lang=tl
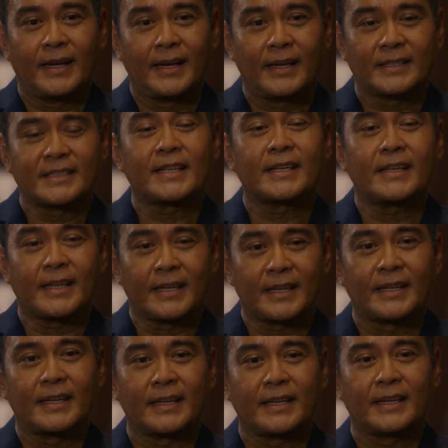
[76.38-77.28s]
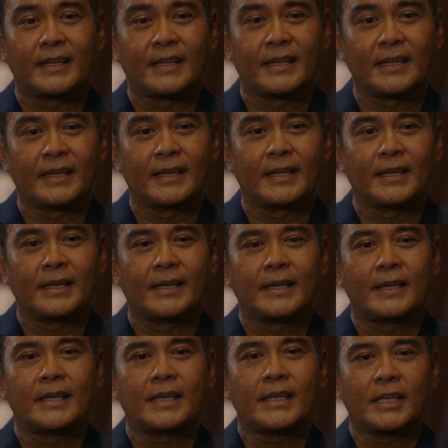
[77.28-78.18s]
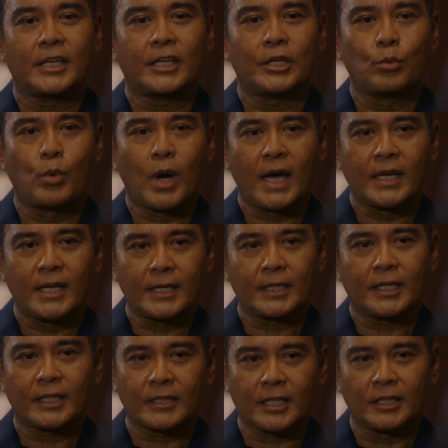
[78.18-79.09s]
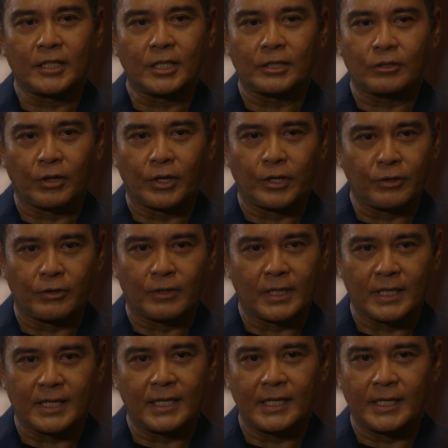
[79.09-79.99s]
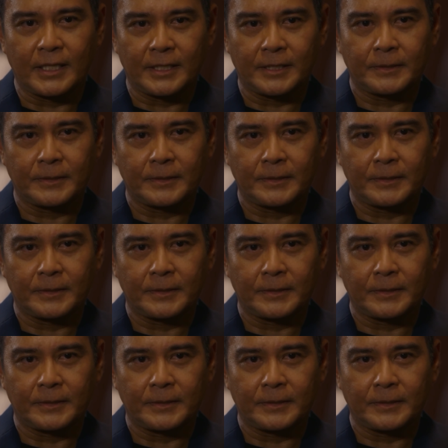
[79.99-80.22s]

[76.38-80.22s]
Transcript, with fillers: Sige. Iiwanan kita dito ngayon, Lily.